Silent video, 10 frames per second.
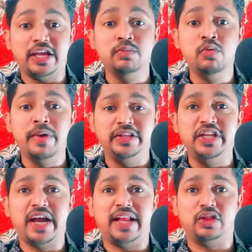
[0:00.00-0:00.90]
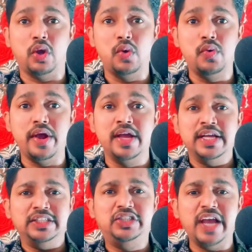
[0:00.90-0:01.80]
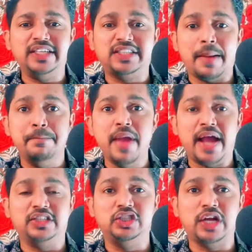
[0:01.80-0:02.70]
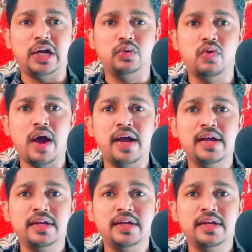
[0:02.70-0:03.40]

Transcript: मूवमेंट दिखाते हुए जैसा मैच स्टार्ट हुआ